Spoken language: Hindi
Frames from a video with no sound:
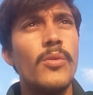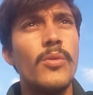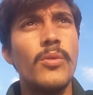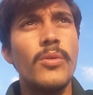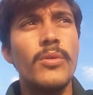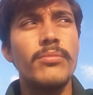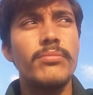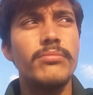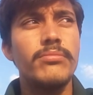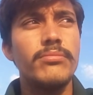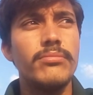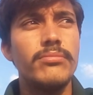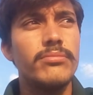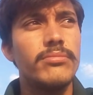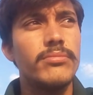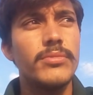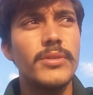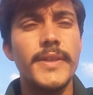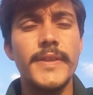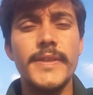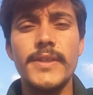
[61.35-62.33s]
और
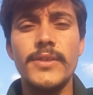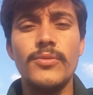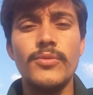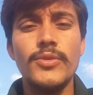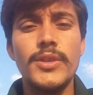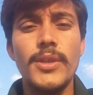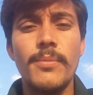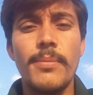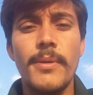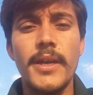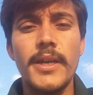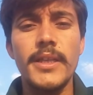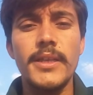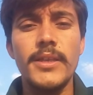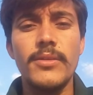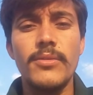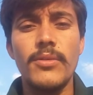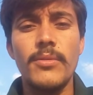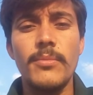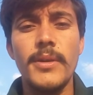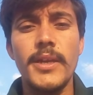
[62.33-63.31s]
किसी दूसरी पार्टी की
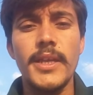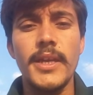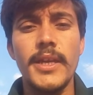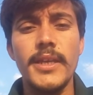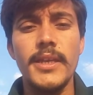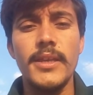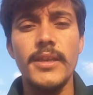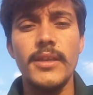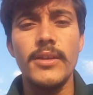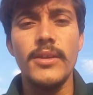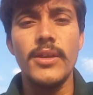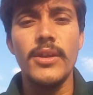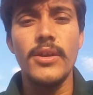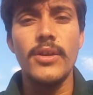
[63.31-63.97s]
गवर्नमेंट आएगी